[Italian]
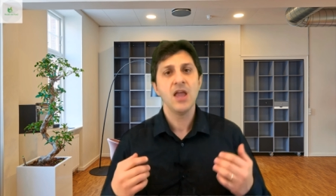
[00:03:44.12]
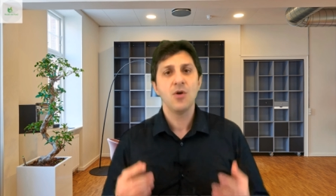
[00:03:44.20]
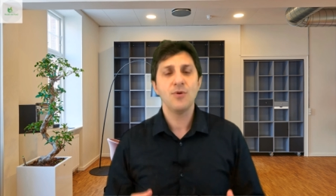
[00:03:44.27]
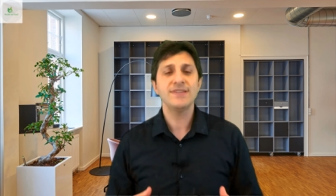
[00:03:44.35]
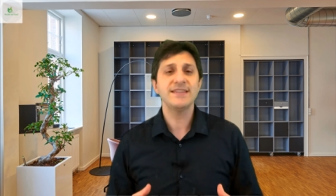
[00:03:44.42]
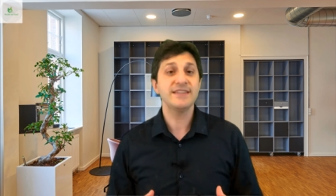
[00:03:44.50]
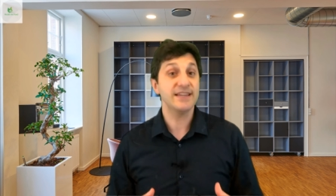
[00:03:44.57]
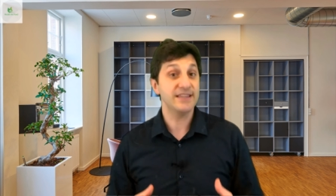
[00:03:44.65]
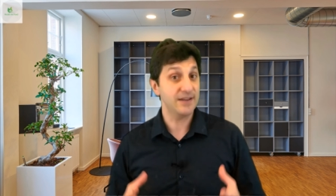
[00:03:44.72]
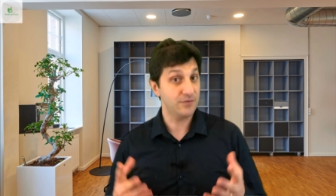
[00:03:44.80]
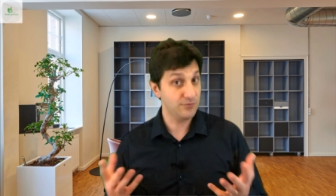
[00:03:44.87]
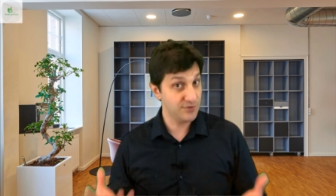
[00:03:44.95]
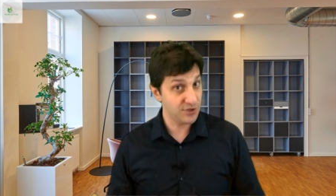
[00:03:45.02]
Questa
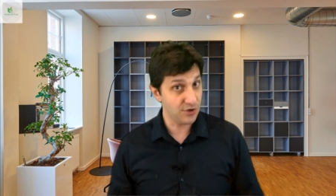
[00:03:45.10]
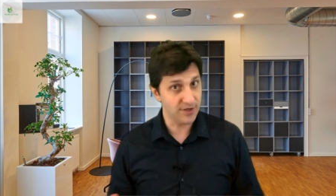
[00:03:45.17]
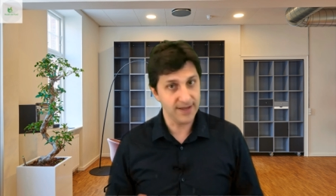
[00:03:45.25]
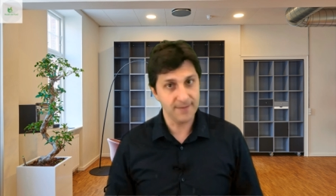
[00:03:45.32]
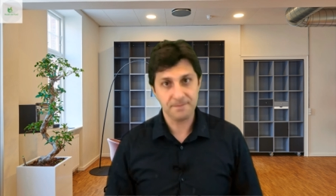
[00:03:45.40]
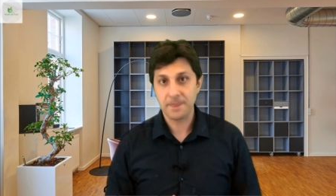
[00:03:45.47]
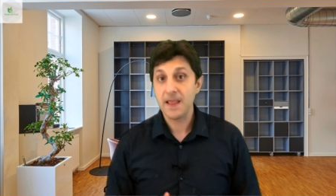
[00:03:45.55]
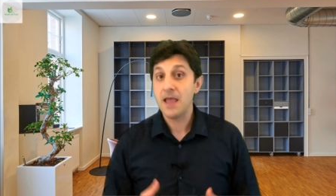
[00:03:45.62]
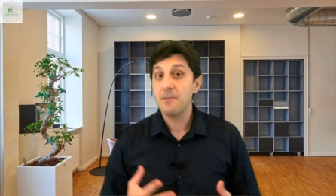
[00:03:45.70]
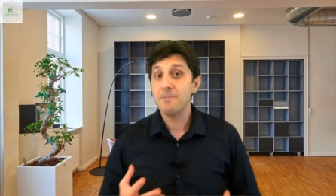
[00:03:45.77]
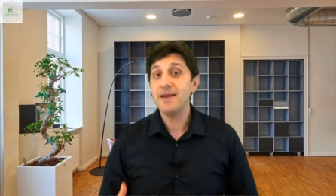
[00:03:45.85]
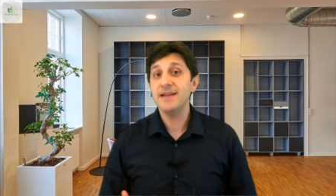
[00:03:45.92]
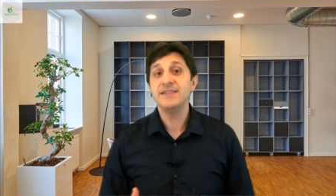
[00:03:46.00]
dieta funziona?
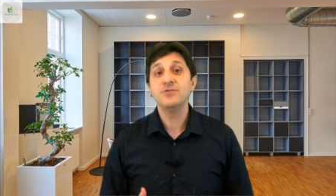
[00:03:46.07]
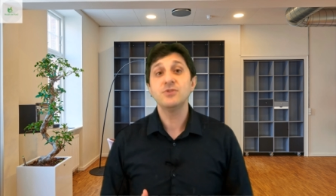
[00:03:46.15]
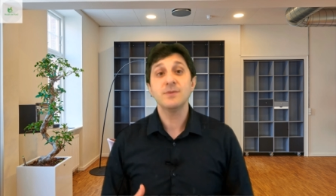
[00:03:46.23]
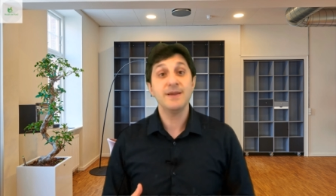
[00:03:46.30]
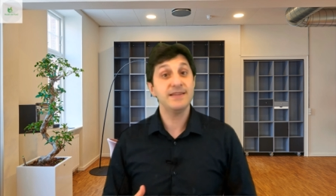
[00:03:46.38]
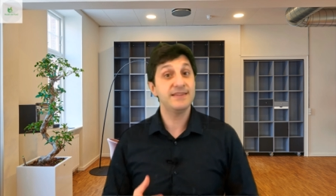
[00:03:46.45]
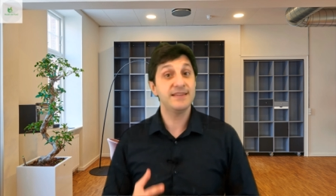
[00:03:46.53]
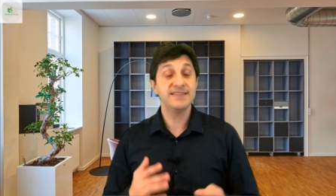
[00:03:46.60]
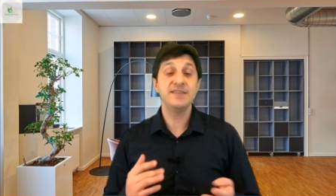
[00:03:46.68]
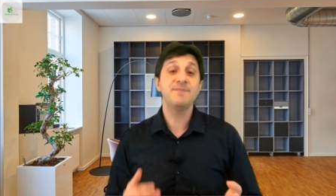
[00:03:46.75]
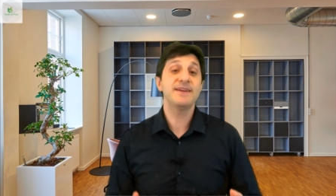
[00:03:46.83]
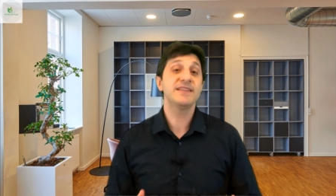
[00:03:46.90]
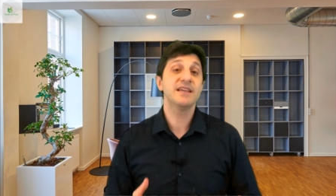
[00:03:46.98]
Bene, sicuramente
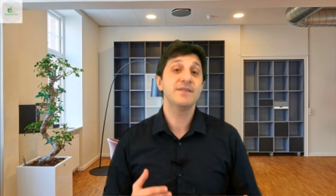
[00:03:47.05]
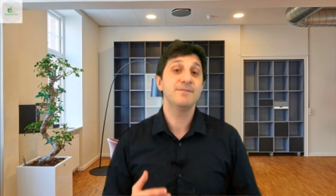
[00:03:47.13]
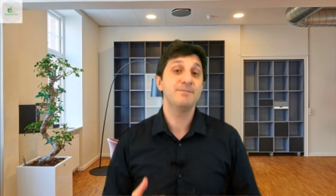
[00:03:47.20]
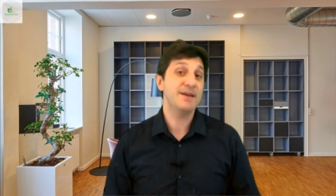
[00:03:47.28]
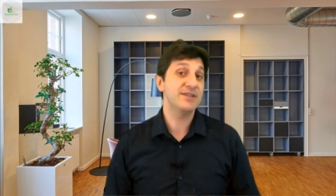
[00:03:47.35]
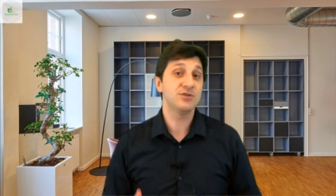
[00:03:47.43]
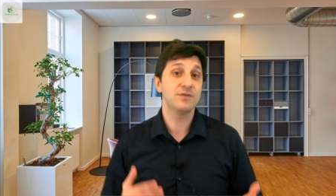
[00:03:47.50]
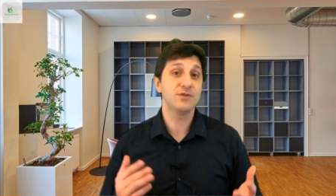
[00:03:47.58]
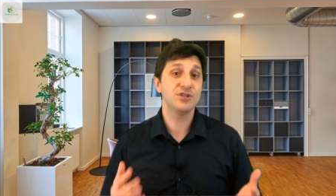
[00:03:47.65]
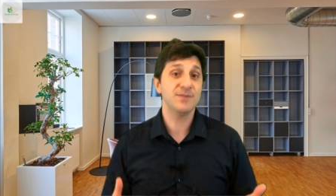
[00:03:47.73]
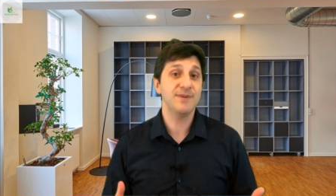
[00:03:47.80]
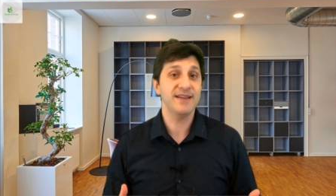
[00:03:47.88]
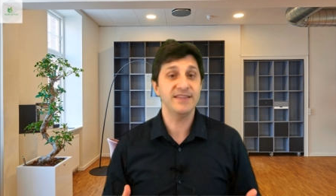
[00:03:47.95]
si perde peso
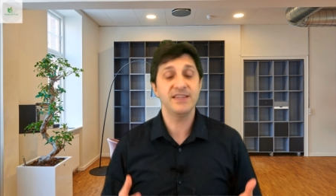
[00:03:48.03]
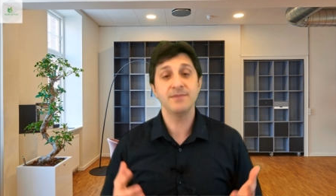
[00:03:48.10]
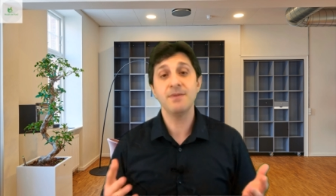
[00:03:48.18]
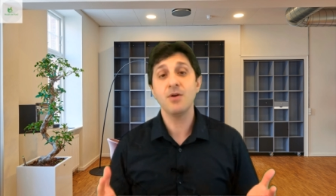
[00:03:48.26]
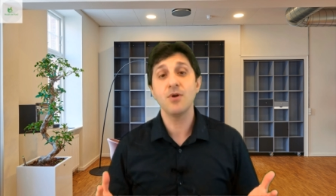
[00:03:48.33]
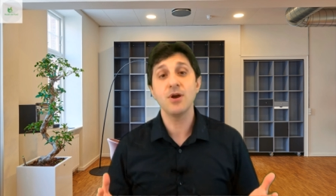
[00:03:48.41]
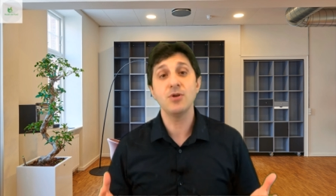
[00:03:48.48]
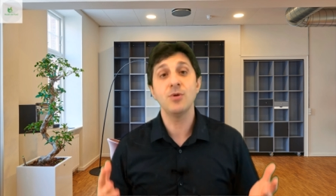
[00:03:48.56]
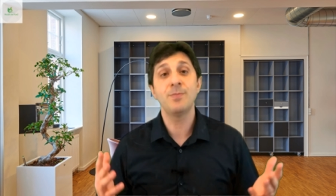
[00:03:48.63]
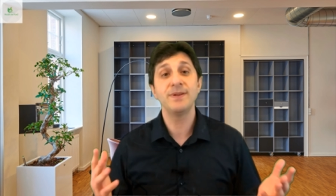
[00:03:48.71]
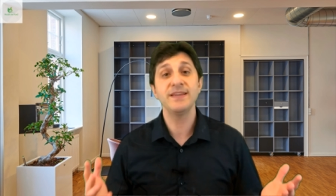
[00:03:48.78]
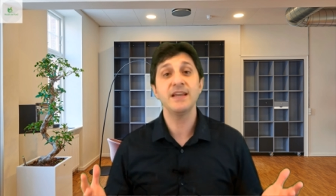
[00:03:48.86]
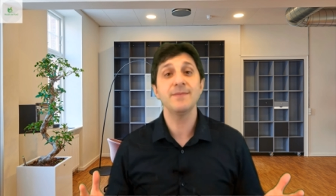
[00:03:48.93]
velocemente, ma quello è
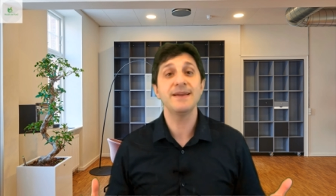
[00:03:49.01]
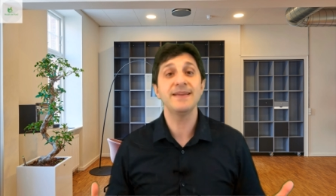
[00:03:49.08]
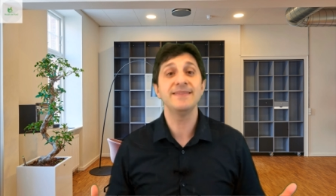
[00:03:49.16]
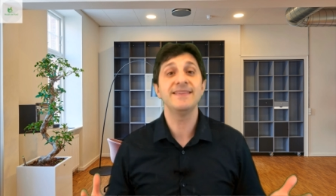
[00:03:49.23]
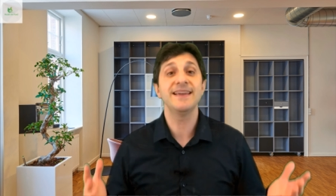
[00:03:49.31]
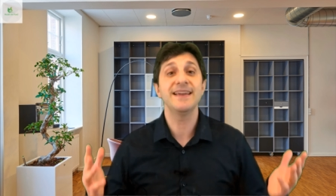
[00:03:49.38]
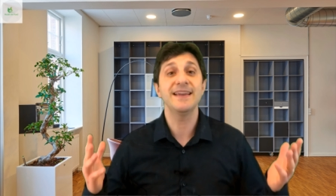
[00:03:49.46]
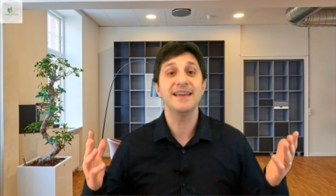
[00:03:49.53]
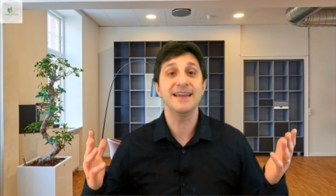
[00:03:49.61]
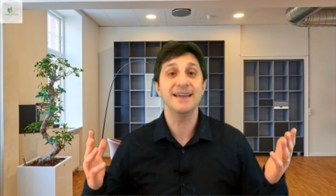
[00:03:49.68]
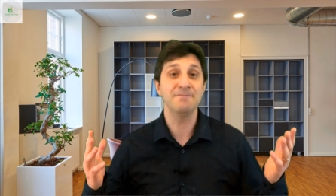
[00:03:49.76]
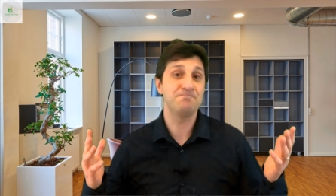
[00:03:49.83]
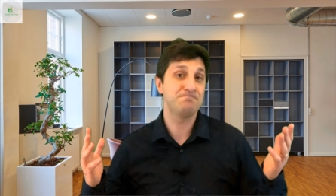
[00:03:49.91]
praticamente
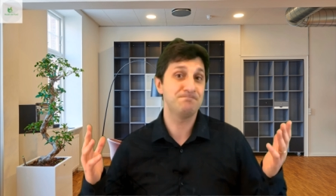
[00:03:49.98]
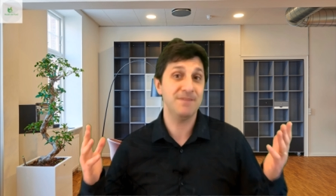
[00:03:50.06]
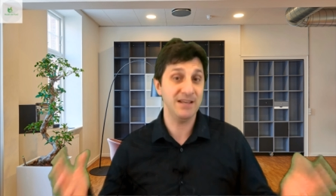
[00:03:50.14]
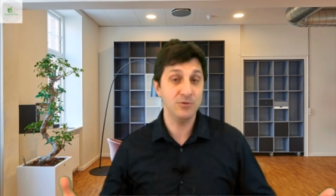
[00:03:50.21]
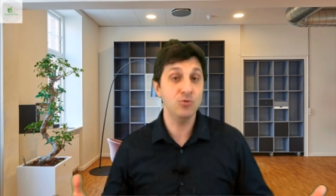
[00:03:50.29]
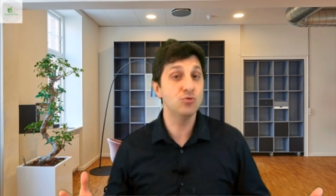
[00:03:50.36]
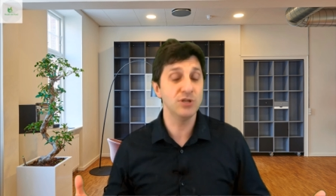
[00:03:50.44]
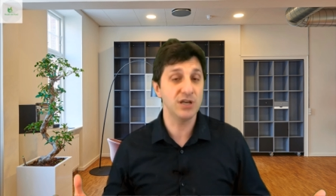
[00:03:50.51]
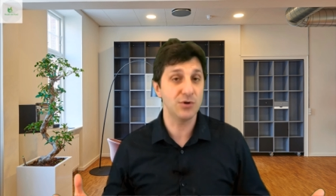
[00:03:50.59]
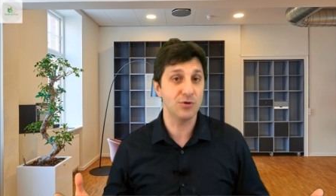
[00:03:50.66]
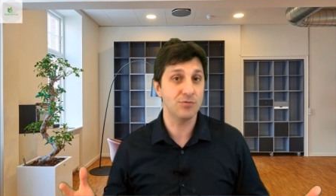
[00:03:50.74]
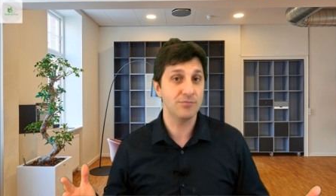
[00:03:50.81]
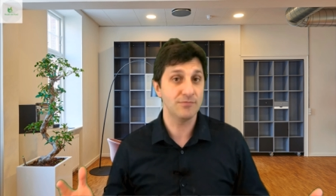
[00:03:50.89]
eh,
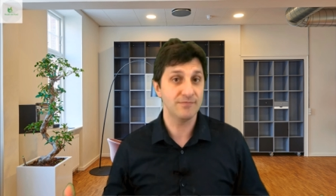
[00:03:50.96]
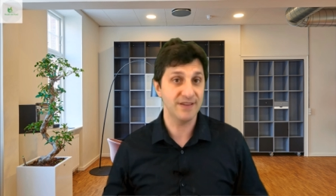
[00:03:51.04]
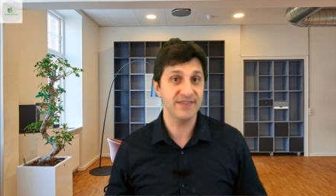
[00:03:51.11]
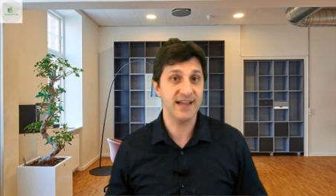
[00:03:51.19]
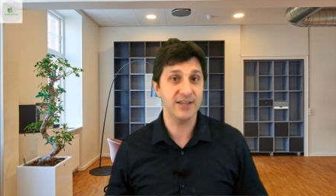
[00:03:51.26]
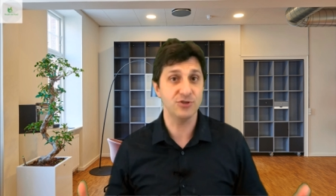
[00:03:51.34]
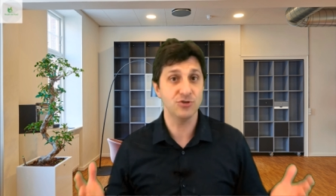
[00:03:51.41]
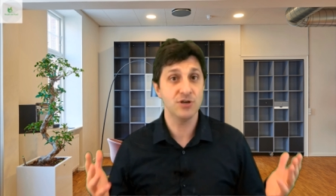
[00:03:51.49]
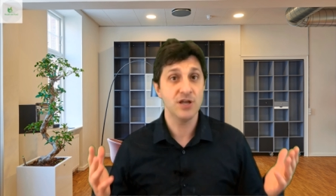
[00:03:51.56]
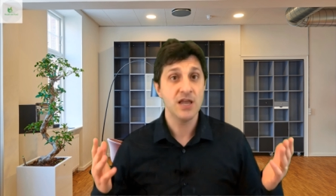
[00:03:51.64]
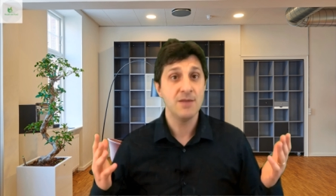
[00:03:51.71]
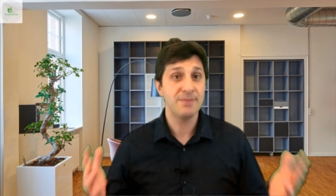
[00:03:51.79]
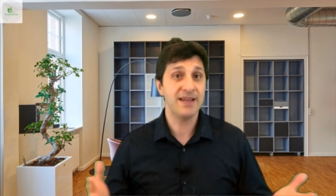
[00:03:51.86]
l'unico vantaggio,
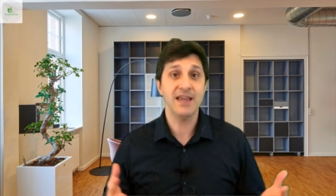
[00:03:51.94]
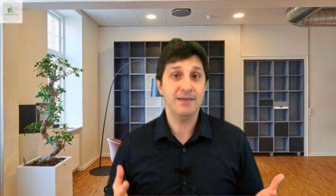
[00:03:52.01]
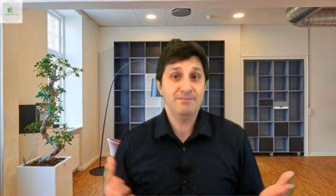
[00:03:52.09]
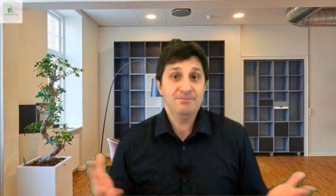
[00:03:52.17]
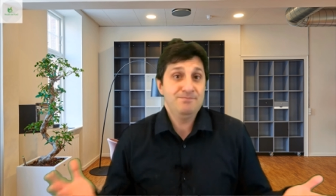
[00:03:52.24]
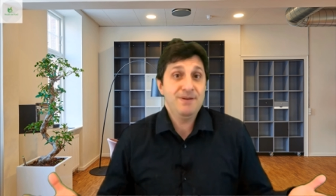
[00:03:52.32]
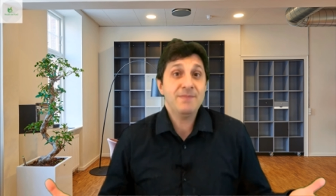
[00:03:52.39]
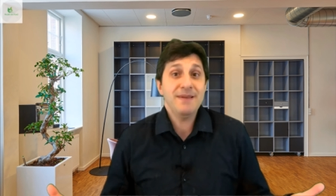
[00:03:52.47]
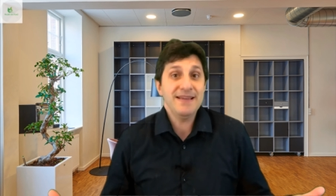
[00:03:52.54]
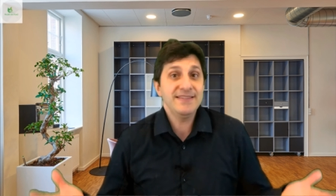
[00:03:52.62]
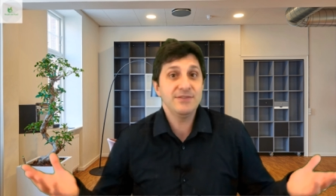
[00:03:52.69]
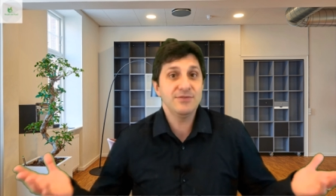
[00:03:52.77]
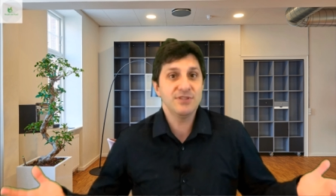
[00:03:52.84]
perché per
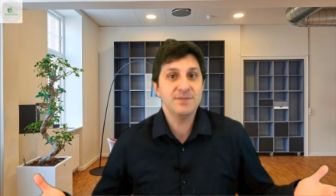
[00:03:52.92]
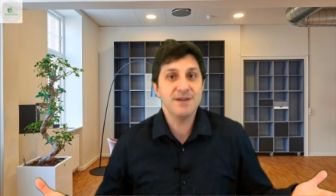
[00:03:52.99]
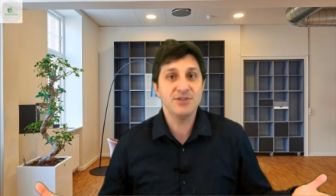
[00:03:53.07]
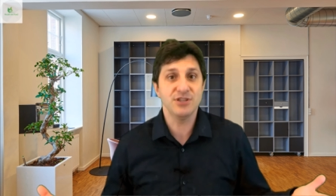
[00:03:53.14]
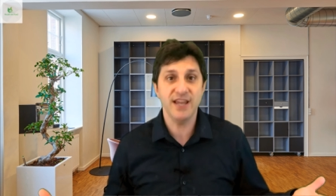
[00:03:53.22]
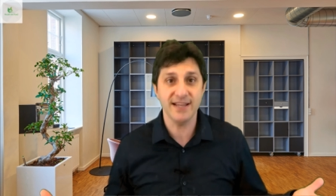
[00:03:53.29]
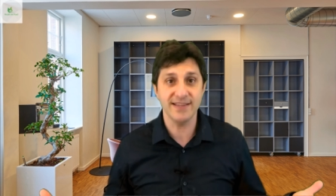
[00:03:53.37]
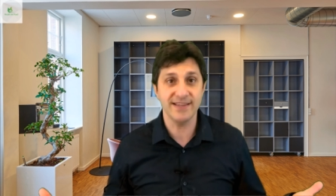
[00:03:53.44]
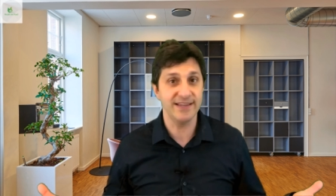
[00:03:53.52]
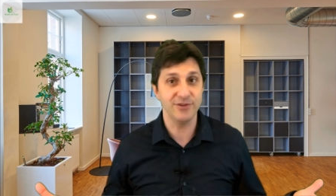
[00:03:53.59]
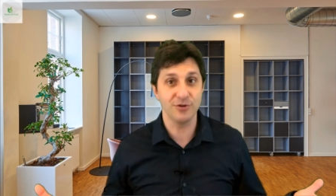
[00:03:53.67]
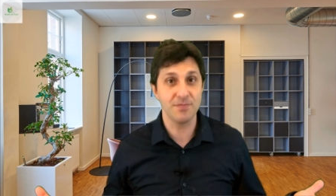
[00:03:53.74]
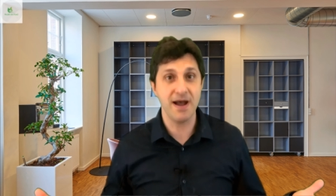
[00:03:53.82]
mesi non si mangia niente,
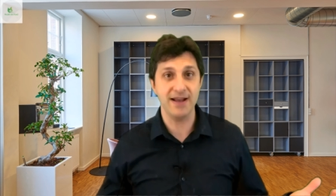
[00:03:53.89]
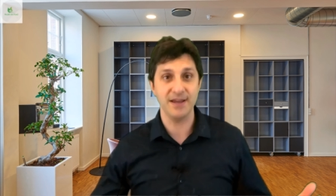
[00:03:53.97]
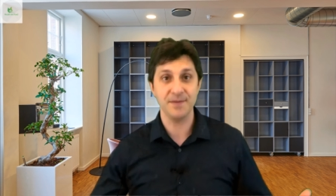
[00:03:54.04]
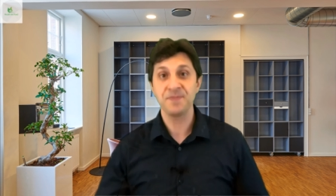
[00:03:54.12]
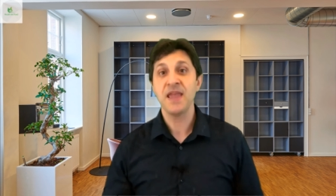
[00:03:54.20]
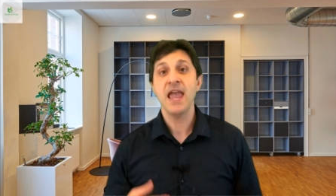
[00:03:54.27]
è normale.